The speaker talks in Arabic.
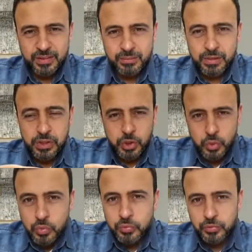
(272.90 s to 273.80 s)
بس
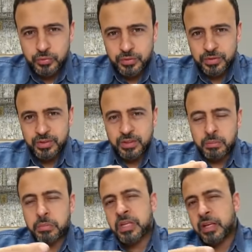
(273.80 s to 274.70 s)
شوف
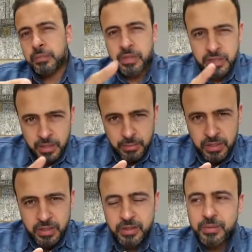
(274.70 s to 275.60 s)
مين اللي بيجي
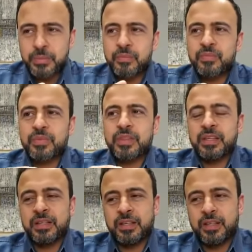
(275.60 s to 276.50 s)
لمين
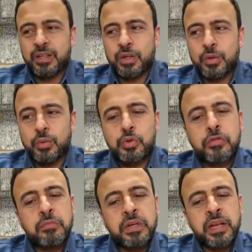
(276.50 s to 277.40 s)

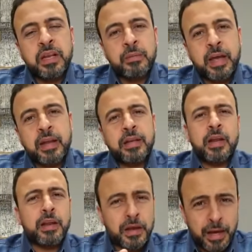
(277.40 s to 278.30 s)
وشوف مين اللي مخلي
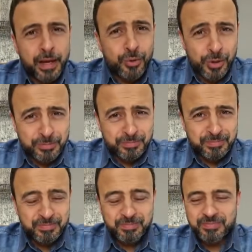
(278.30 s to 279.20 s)
العلاقة حلوة
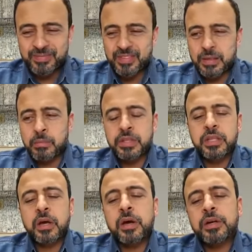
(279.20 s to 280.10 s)
من
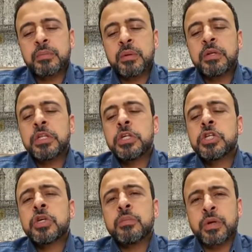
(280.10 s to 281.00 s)
تقرب مني
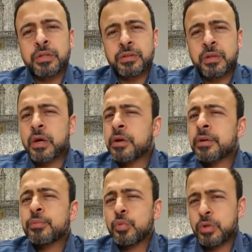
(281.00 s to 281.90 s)
شبرا
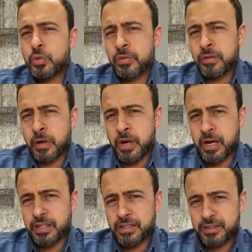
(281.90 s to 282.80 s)
تقربت منه
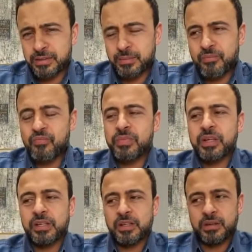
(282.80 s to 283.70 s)
ذراعا
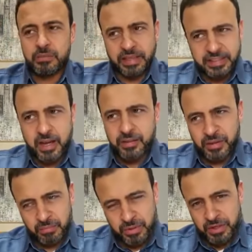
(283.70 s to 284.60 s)
بعيد عن
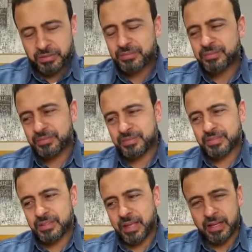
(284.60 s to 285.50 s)
ربنا
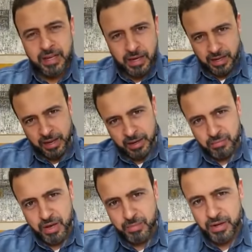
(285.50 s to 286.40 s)
خلينا
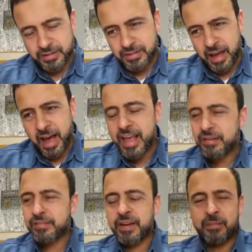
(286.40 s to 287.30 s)
نتكلم مع بعض
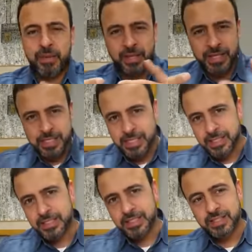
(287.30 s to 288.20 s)
عارف لما
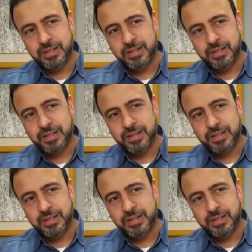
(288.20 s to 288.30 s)
تحس